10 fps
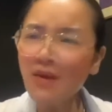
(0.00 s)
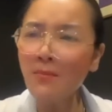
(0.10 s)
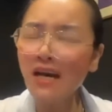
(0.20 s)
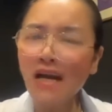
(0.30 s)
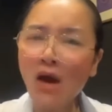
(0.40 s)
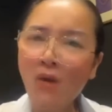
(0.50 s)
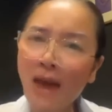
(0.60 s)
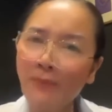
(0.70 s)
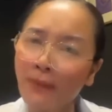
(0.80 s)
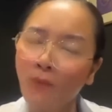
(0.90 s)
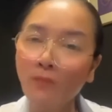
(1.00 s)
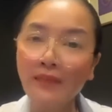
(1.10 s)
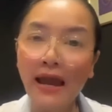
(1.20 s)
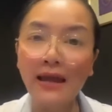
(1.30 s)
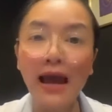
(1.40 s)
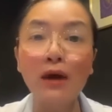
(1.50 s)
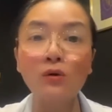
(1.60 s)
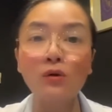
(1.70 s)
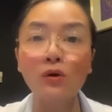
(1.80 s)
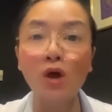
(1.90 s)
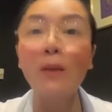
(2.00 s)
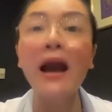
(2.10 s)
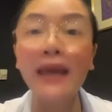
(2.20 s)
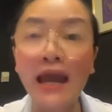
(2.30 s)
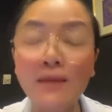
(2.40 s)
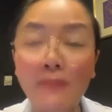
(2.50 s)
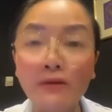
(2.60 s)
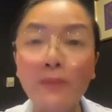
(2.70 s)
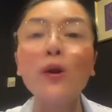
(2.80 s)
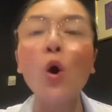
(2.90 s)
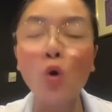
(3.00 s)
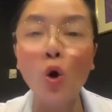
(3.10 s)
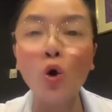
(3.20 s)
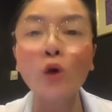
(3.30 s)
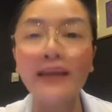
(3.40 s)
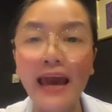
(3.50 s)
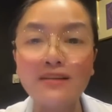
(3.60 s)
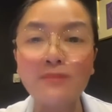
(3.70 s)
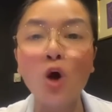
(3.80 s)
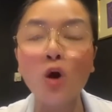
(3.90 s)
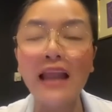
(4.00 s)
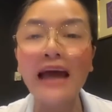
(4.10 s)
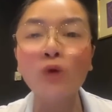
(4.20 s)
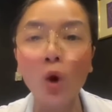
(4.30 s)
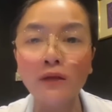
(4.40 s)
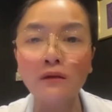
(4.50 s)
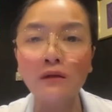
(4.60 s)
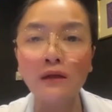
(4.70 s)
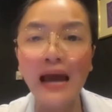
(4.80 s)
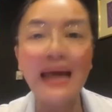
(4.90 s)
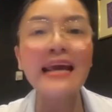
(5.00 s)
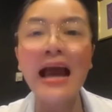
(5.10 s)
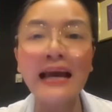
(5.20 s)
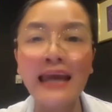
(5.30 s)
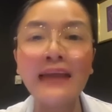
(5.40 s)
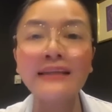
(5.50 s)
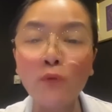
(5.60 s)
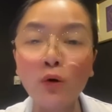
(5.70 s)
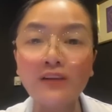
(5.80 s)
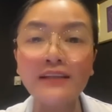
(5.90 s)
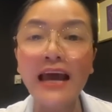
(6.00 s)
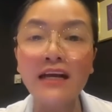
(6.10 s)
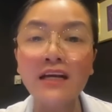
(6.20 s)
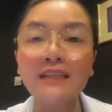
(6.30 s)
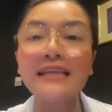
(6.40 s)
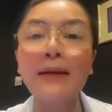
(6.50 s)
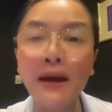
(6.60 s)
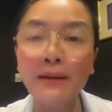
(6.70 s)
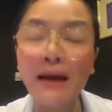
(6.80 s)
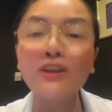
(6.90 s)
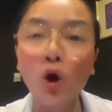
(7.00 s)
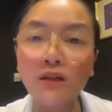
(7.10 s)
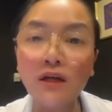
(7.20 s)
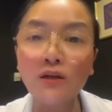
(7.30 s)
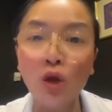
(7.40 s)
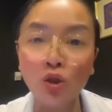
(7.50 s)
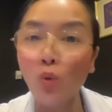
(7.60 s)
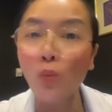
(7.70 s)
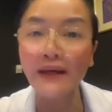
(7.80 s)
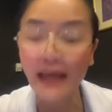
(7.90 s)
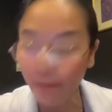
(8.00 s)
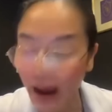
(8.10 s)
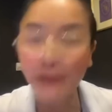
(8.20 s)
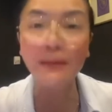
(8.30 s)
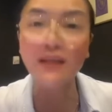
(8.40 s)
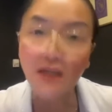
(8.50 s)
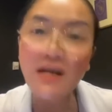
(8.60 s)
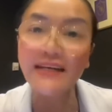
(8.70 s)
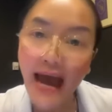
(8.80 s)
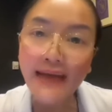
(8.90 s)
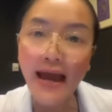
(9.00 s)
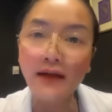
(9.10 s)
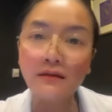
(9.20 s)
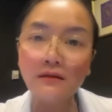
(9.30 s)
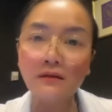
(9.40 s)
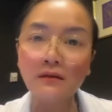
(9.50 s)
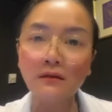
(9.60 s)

พี่จะมากล่าวหาพรรคผมนะเอาก็พรรคแกหรือเปล่าที่ไปโกหกคนแก่12ล้านคนให้กาแกทั้งหมดแล้วจะได้เงิน 3,000 บาทต่อเดือนทุกวันนี้ผ่านไป1เดือนได้ยัง